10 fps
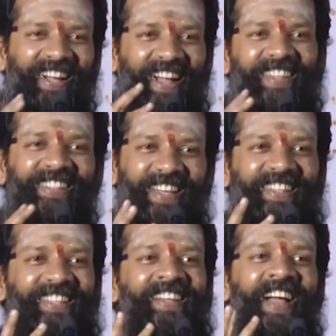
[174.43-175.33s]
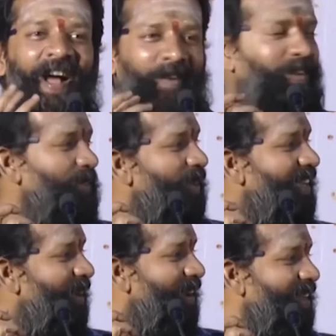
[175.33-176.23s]
கதை சார் அப்படின்னு சொல்லி
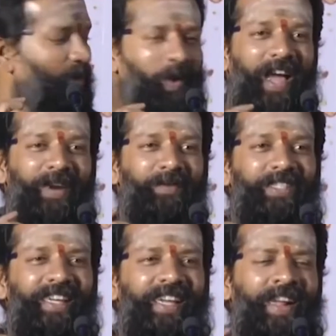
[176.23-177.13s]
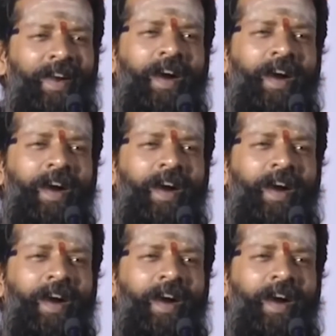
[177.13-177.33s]
அவர்கிட்ட சொல்ல ஆரம்பித்தேன்